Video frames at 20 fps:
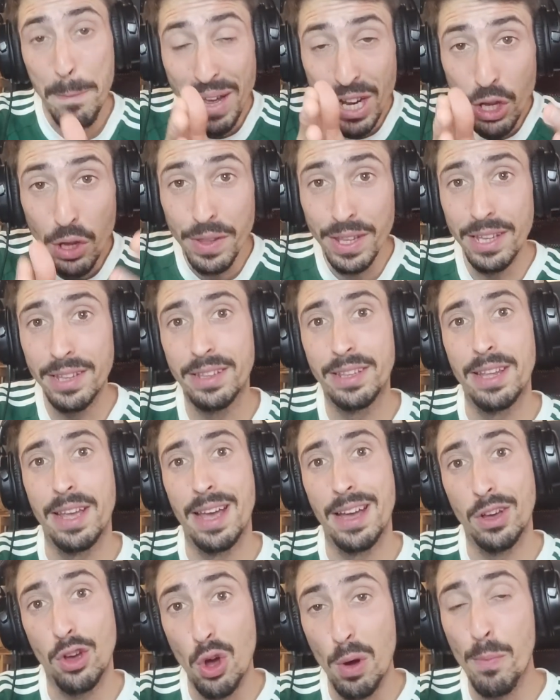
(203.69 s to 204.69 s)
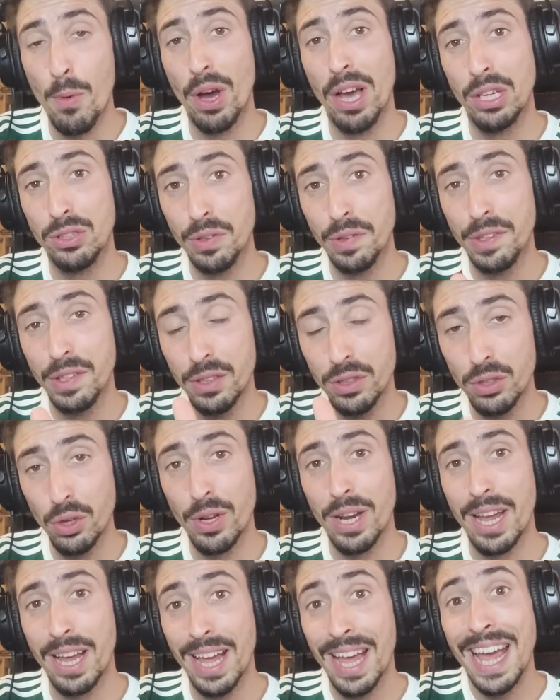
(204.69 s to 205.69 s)
periodistas como Jesús
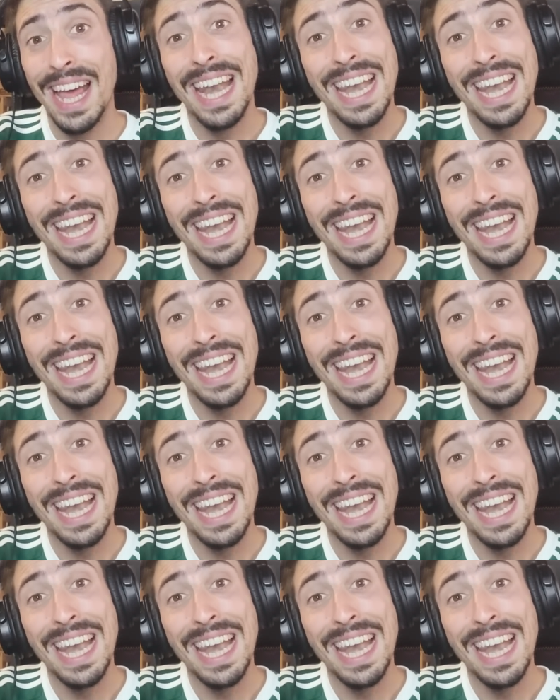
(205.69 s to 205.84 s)
Cintora,